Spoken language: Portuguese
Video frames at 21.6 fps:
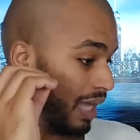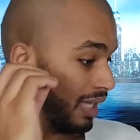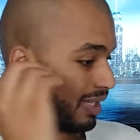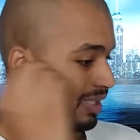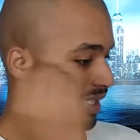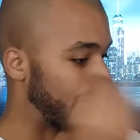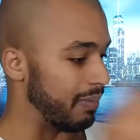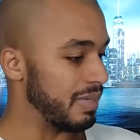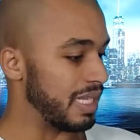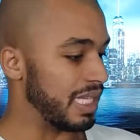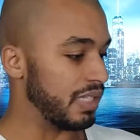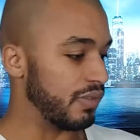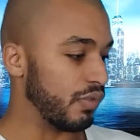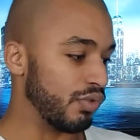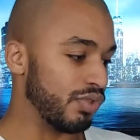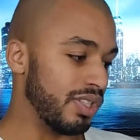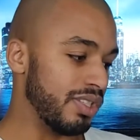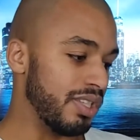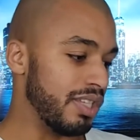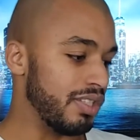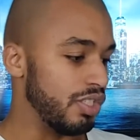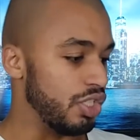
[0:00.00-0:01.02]
as camisas vão
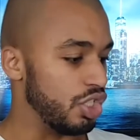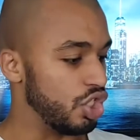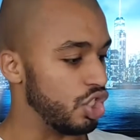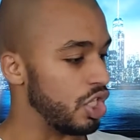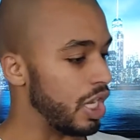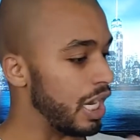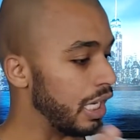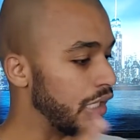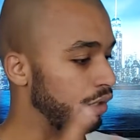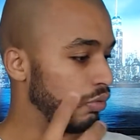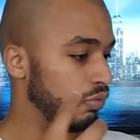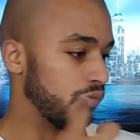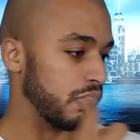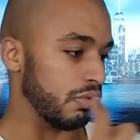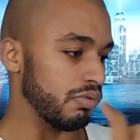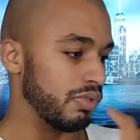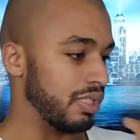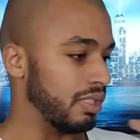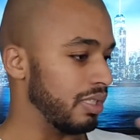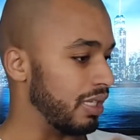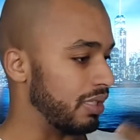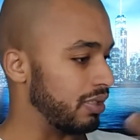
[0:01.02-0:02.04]
ser desse jeito, vão
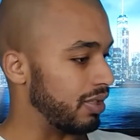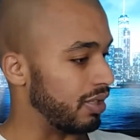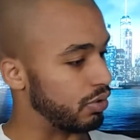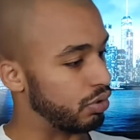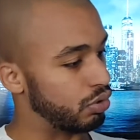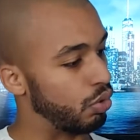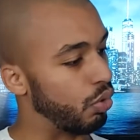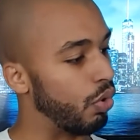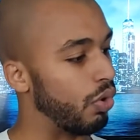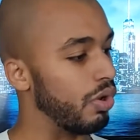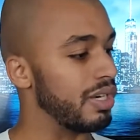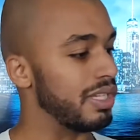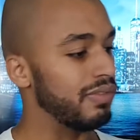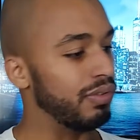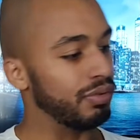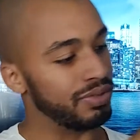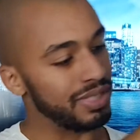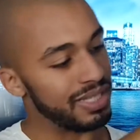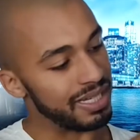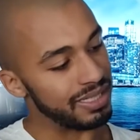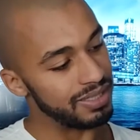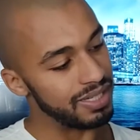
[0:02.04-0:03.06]
ser dessas cores, vão
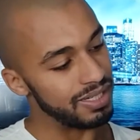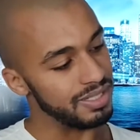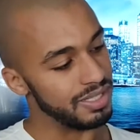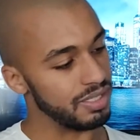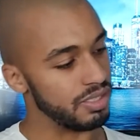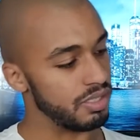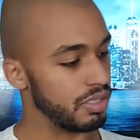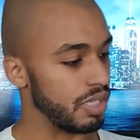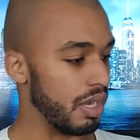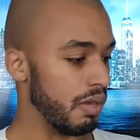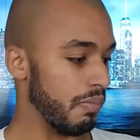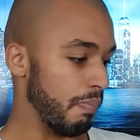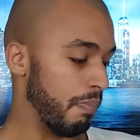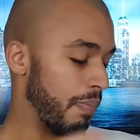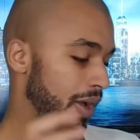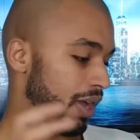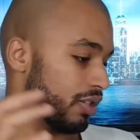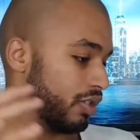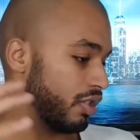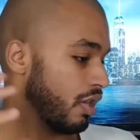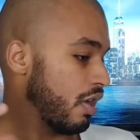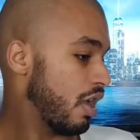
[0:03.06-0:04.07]
ter essas
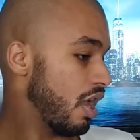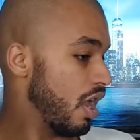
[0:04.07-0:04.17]
estampas,